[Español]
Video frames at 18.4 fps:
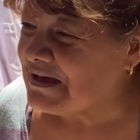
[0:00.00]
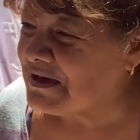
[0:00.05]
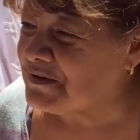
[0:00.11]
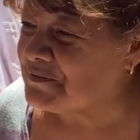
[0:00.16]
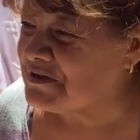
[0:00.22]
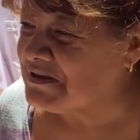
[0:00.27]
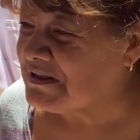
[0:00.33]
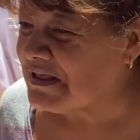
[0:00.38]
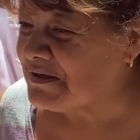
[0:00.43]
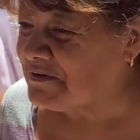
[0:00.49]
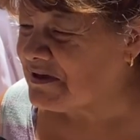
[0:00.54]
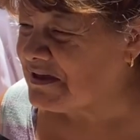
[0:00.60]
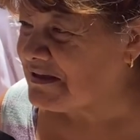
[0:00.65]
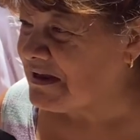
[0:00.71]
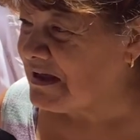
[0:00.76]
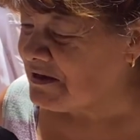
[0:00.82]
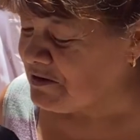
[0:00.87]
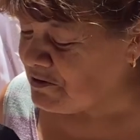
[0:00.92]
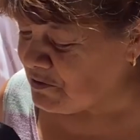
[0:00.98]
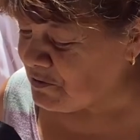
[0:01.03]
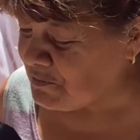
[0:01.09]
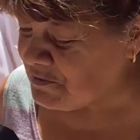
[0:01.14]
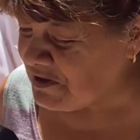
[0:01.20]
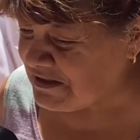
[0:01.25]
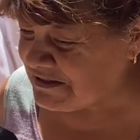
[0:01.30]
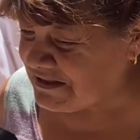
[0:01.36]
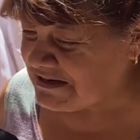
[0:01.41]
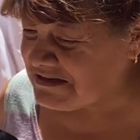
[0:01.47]
Avenida Belgrano,
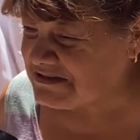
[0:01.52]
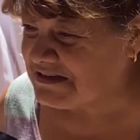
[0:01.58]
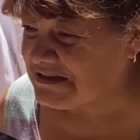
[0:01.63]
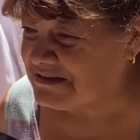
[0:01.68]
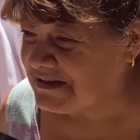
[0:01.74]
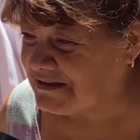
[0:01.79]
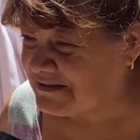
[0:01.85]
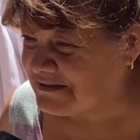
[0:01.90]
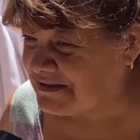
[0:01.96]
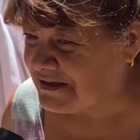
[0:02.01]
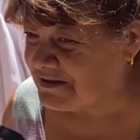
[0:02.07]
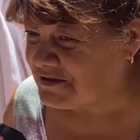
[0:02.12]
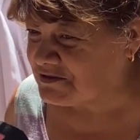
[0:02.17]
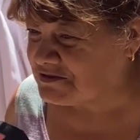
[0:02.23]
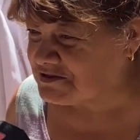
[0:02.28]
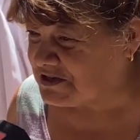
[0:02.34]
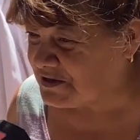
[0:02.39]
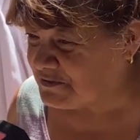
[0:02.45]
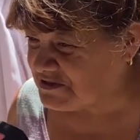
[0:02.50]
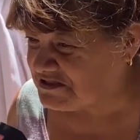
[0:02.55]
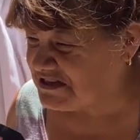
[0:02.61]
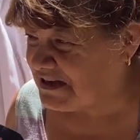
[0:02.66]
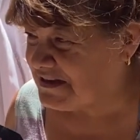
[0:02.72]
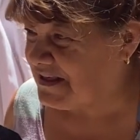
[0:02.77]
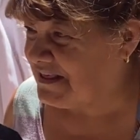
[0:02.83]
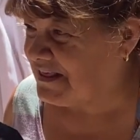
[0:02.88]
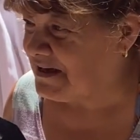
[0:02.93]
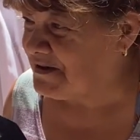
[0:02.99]
1372
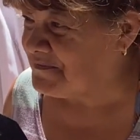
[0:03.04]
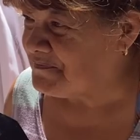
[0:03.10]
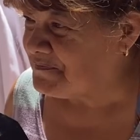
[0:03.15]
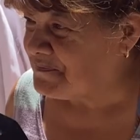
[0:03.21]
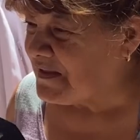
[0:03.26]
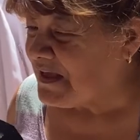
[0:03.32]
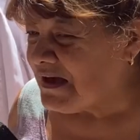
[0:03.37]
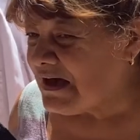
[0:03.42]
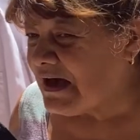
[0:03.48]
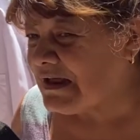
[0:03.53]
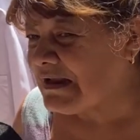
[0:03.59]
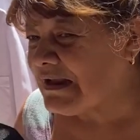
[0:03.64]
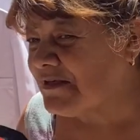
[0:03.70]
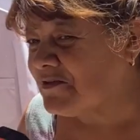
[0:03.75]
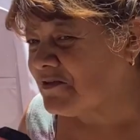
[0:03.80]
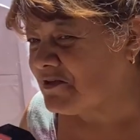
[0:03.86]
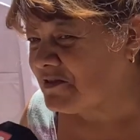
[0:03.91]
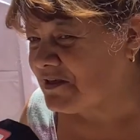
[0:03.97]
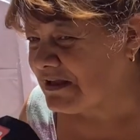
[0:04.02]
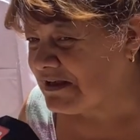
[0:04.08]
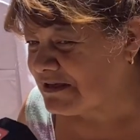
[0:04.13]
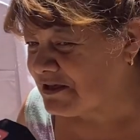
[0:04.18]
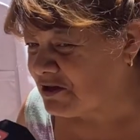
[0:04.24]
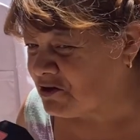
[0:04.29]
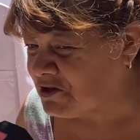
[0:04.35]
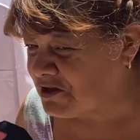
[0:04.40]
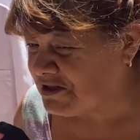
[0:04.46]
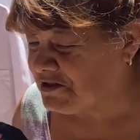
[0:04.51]
Avellaneda, al lado del
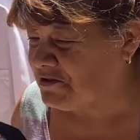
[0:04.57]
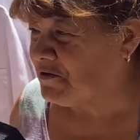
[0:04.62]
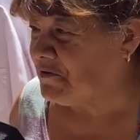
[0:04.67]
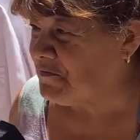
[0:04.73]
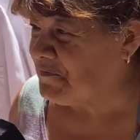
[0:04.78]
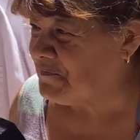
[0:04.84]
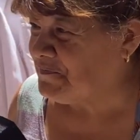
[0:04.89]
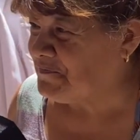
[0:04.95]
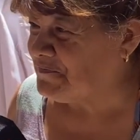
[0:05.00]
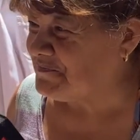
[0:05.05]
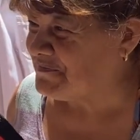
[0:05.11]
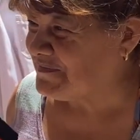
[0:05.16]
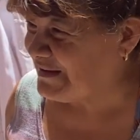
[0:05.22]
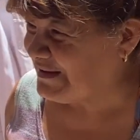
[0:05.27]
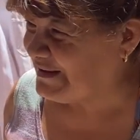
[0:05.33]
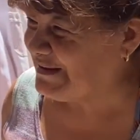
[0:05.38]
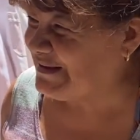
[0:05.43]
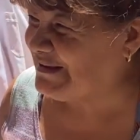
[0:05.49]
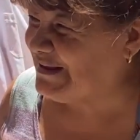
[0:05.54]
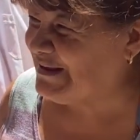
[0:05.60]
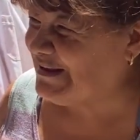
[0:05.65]
kiosquito. perfecto,